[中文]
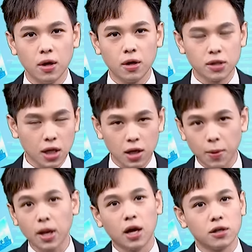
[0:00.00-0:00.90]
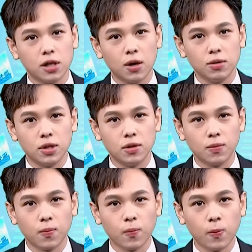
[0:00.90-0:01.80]
上礼拜两个交易日，
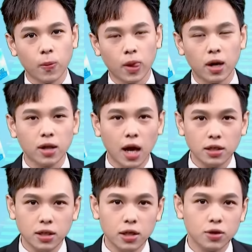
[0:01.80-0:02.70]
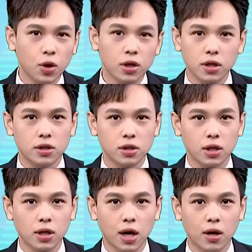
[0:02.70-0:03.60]
台积电创历史
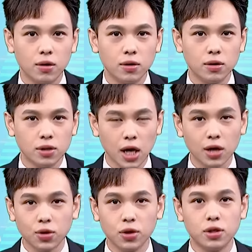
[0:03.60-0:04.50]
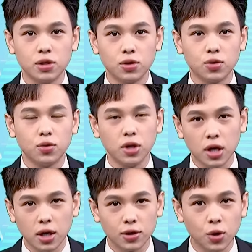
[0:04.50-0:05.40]
新高，加权指数
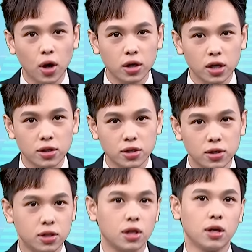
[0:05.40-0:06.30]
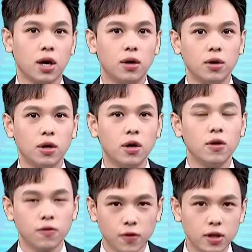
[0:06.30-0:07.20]
也创历史新高，
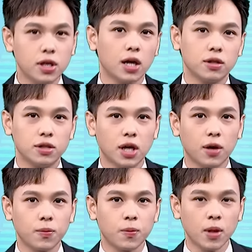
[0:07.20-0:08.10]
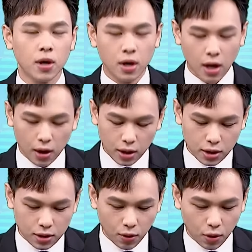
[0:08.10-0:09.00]
非常的强。好，那
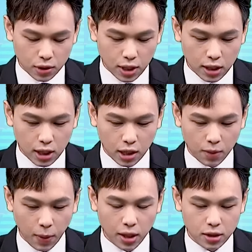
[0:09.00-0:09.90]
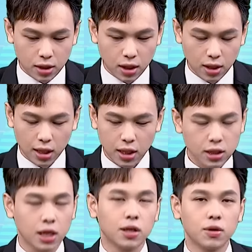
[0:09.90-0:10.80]
其实我在上礼拜一直跟大家
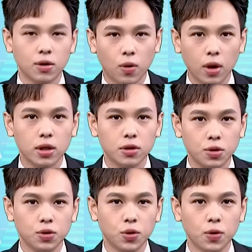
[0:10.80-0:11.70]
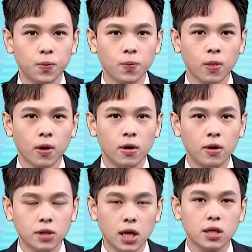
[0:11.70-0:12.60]
强调一个观念，就是说，
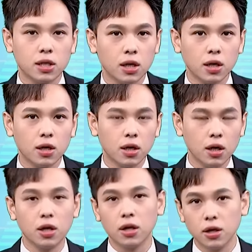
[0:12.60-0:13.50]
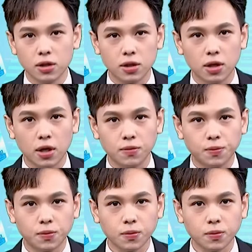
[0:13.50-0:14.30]
在整个二零二四年。